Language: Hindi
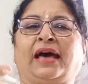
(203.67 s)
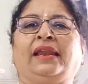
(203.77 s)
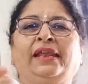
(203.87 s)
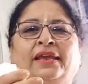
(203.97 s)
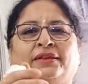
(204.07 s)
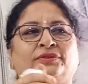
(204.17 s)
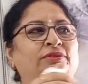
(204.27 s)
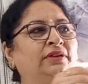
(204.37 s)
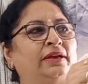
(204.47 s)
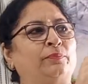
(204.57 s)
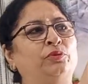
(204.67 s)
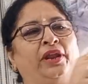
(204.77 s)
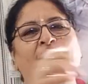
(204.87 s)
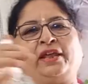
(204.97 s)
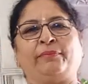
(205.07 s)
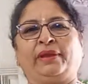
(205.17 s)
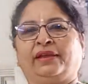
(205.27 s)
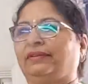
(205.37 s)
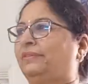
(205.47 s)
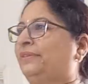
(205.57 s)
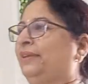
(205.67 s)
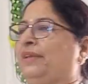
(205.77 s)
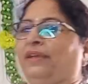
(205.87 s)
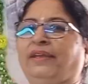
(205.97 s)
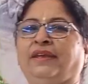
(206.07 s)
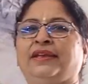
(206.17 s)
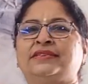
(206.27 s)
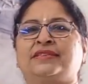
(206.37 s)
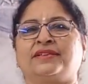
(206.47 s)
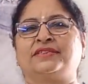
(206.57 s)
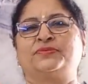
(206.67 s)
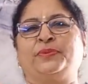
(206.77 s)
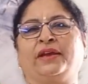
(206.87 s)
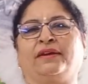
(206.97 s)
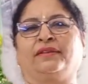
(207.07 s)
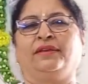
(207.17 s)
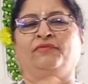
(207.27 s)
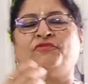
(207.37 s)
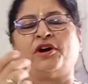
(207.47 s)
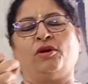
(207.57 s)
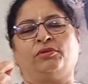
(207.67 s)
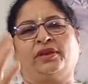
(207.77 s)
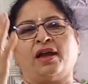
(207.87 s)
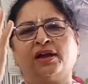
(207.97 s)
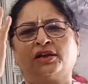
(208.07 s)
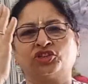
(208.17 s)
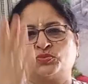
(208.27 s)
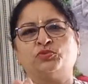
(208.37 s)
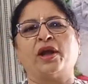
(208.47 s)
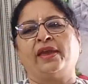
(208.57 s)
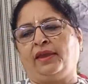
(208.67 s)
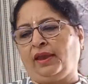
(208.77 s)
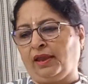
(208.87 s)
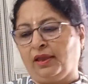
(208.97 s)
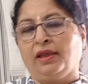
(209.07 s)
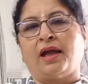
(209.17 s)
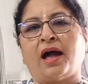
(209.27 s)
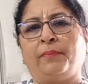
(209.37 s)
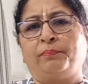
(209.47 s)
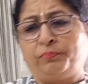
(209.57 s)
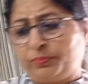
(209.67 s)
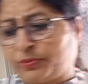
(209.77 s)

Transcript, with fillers: डाल लें पूरे घर में इस तरह से स्प्रे कर दें वाह क्या खुशबू आएगी आप